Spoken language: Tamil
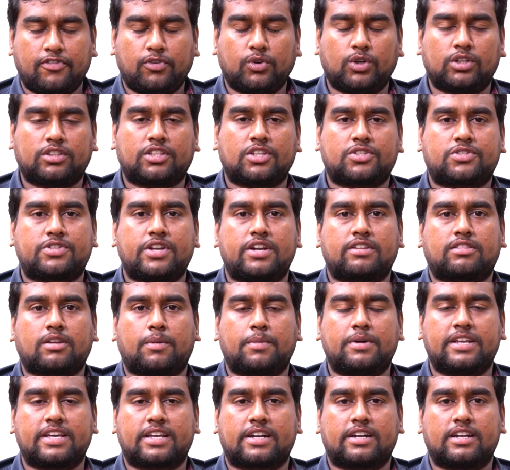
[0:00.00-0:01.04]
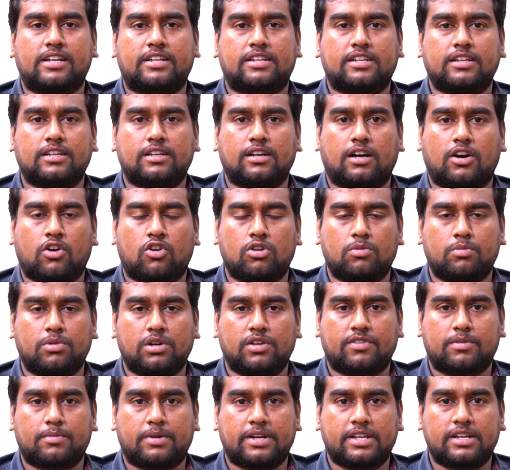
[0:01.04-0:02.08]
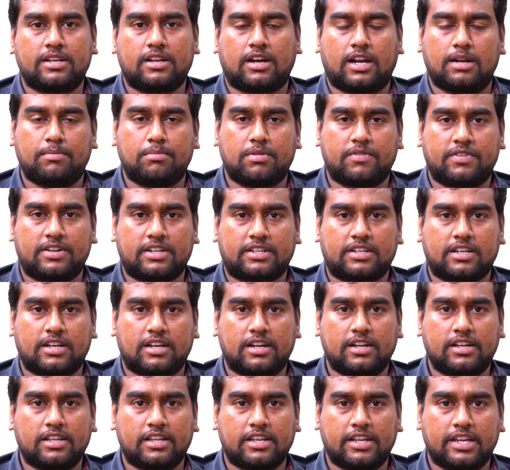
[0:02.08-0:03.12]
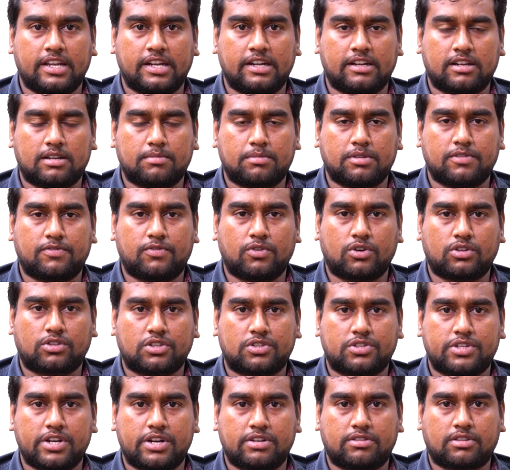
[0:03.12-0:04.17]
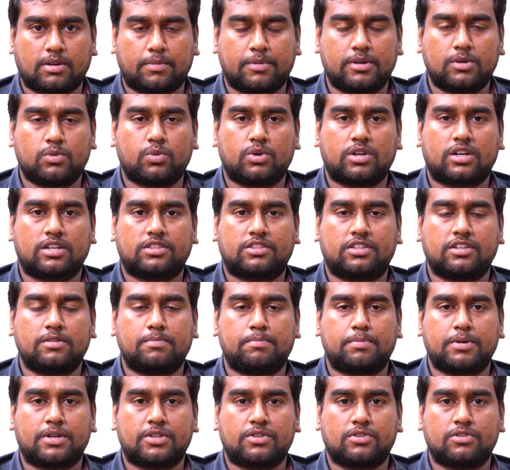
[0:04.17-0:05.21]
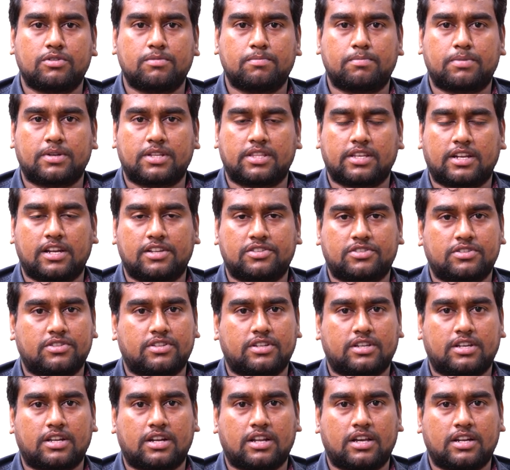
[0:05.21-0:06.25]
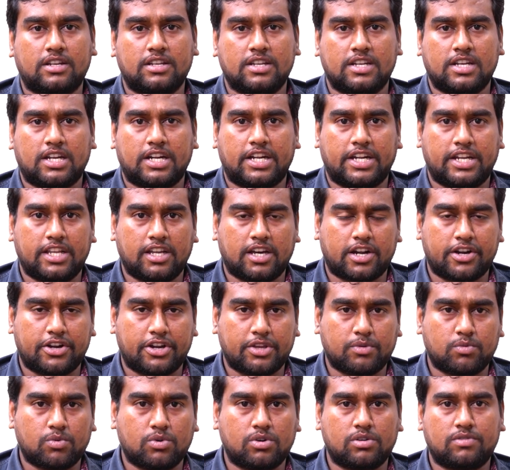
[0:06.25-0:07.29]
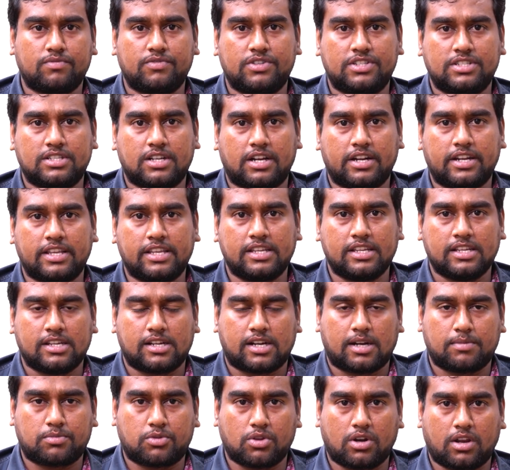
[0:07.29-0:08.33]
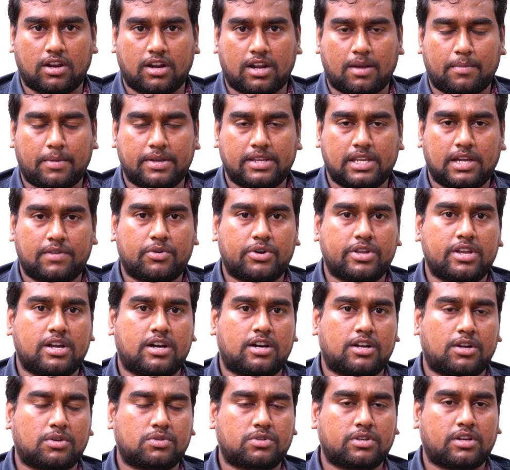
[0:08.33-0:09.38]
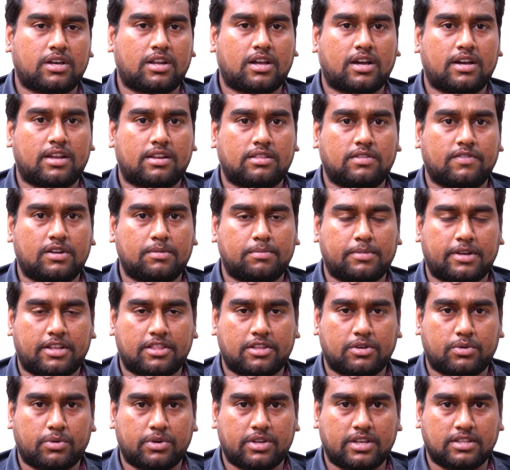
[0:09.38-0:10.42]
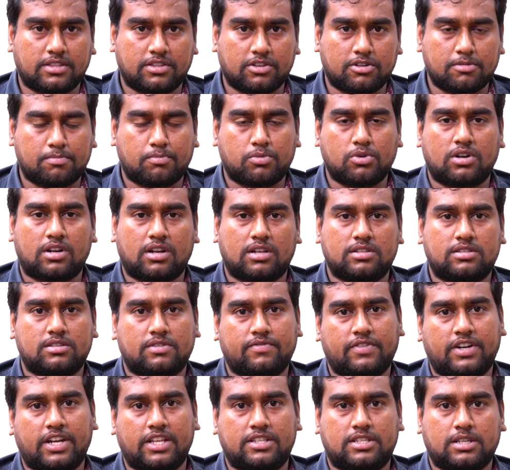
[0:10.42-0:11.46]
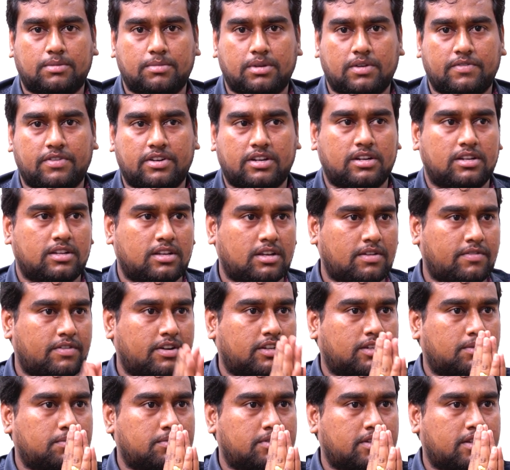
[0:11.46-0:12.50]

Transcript: ஃபோர்த் ஸ்டேட் தமிழியர்களுக்கு அருள்மொழிவர்மனின் அன்பு வணக்கங்கள் இன்று நமது ஃபோர்த் ஸ்டேட் தமிழ் ஊடகத்தின் பெருதினும் பெருதுகளை சேர்ந்திருக்கிறார் டிஆர்டிஓ விஞ்ஞானி அப்துல் கலாம் ஐயாவினுடைய ஆலோசகராக இருந்தவர் மரதக்குரிய திரு பொன்ராஜ் வெள்ளைச்சாமி அவர்கள் வணக்கம்